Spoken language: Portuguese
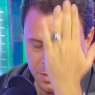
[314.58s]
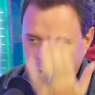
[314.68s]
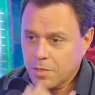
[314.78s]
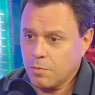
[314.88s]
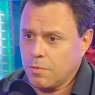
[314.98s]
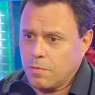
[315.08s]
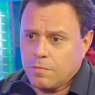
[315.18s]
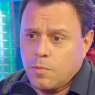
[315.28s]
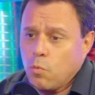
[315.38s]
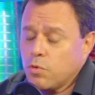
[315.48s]
Então,
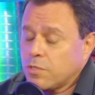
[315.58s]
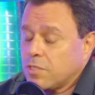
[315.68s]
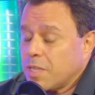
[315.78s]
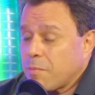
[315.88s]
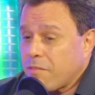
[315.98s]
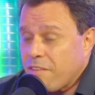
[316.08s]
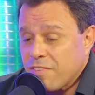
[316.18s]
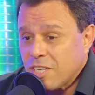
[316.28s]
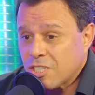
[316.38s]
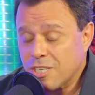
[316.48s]
o sistema vai
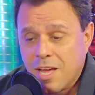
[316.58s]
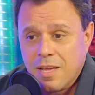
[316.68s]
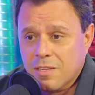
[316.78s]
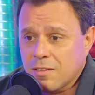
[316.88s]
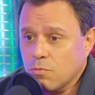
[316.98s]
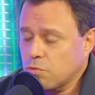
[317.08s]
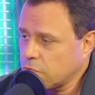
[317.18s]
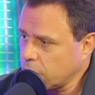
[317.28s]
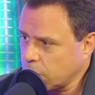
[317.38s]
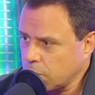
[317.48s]
fechar o
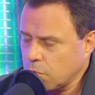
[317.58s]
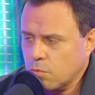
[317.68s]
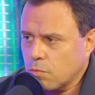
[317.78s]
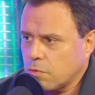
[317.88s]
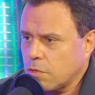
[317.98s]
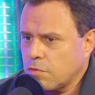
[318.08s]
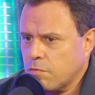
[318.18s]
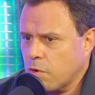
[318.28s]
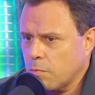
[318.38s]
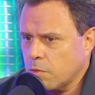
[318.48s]
cerco de todas as
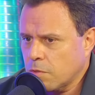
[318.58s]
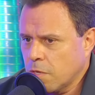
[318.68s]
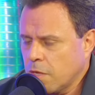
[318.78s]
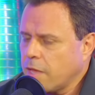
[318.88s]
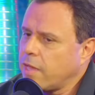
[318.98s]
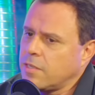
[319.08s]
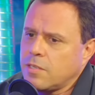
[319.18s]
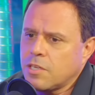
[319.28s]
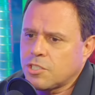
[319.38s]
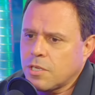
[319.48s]
formas. Essa
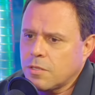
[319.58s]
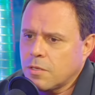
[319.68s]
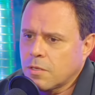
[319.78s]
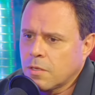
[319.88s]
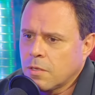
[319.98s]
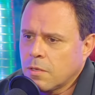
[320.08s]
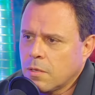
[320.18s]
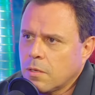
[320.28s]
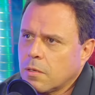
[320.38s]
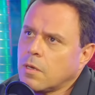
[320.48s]
é a agenda.
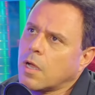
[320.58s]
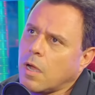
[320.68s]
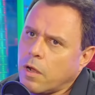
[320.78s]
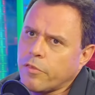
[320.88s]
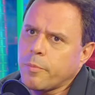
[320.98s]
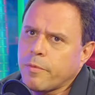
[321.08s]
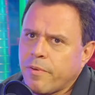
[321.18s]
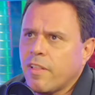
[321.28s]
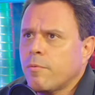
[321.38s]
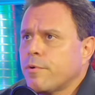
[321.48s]
Uhum. Ah, Carlos, mas
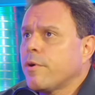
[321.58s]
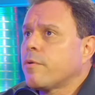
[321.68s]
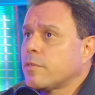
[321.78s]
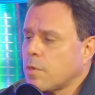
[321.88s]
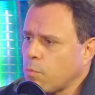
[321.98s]
fala alguma coisa